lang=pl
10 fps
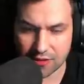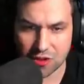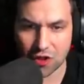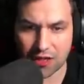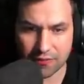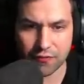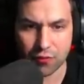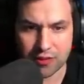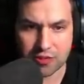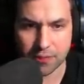Z Torkiem to w
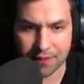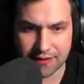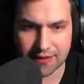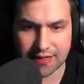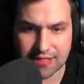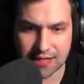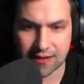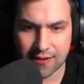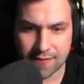ogóle jest super interakcja.